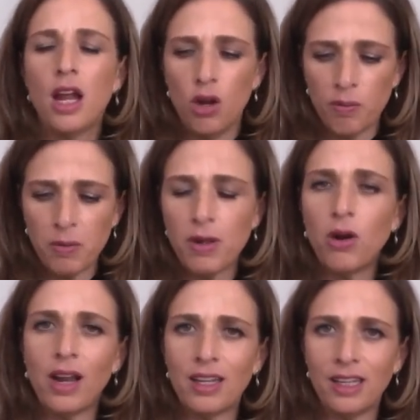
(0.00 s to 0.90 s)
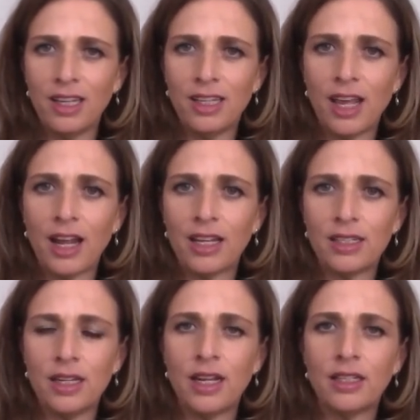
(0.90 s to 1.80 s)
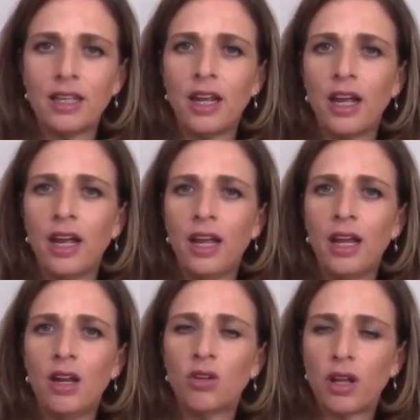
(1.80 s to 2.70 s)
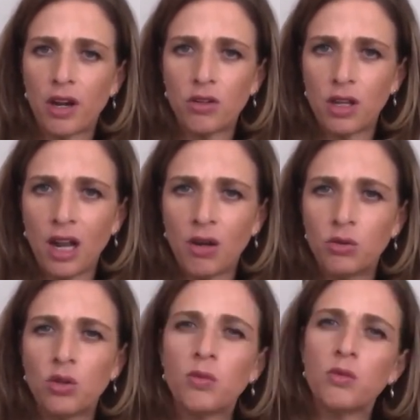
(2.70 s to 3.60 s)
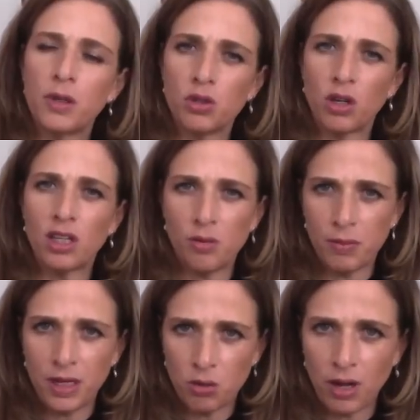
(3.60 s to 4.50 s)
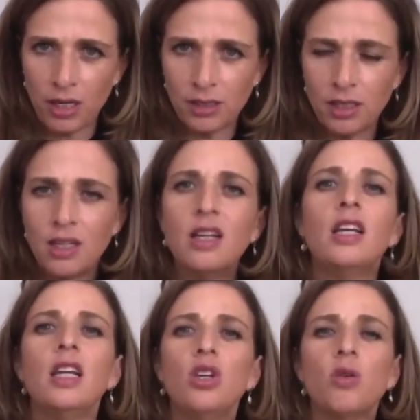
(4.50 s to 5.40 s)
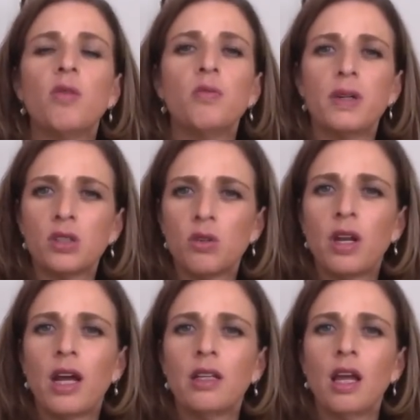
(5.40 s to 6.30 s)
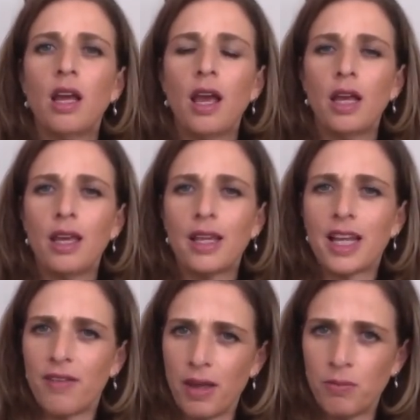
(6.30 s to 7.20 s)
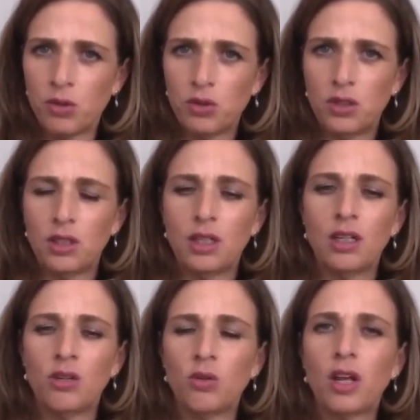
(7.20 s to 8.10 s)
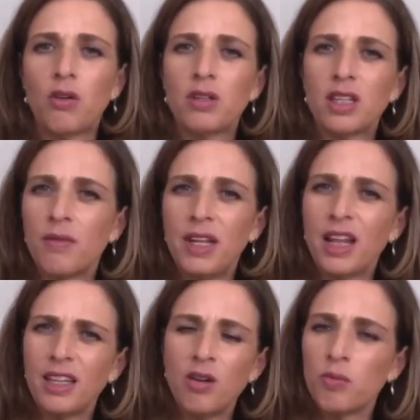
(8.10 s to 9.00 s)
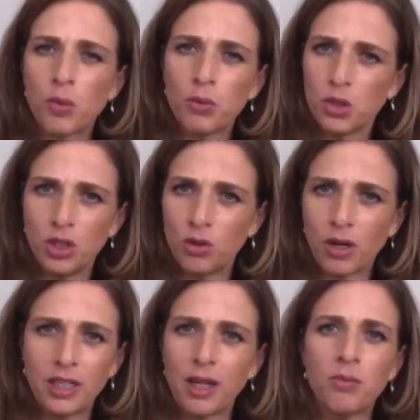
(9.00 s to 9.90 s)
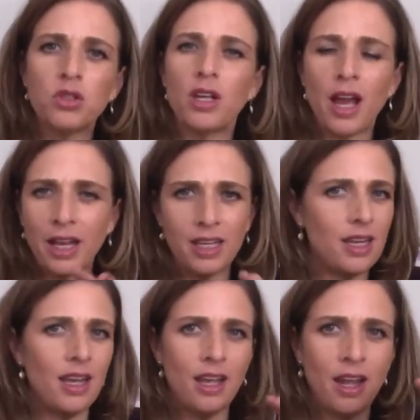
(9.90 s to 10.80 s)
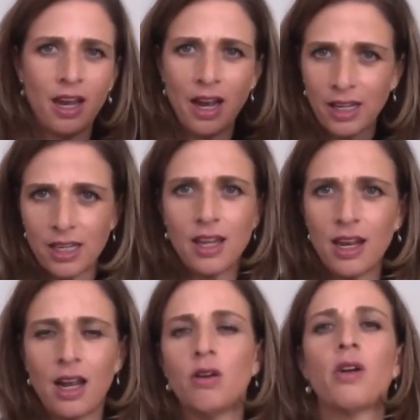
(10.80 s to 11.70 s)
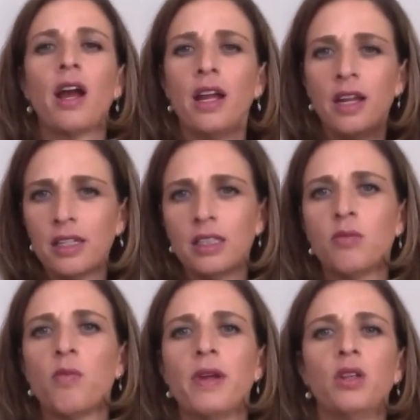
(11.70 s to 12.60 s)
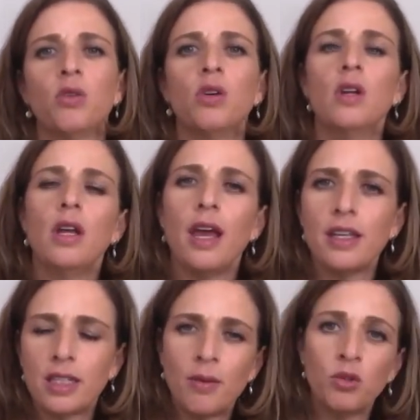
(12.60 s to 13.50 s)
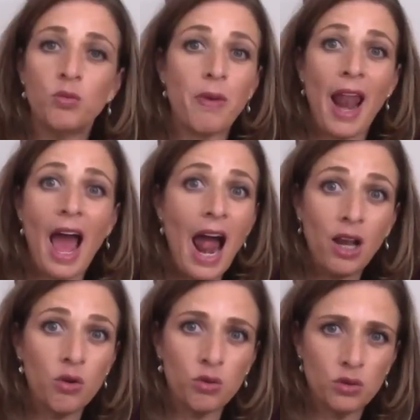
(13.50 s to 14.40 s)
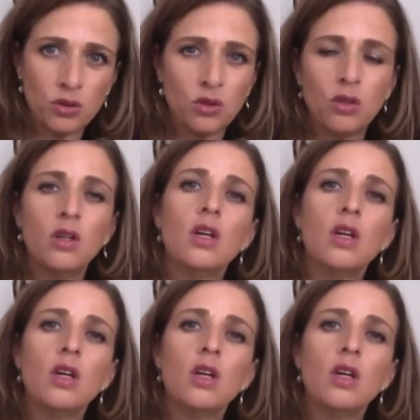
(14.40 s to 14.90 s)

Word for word: Lo primero que les quisiera decir es que eh, los guerreros de la luz somos personas espirituales y somos personas que sabemos que nuestra vida tiene un propósito, que estamos aquí, en el aquí y en el ahora, en este momento, estamos para algo, ¿no?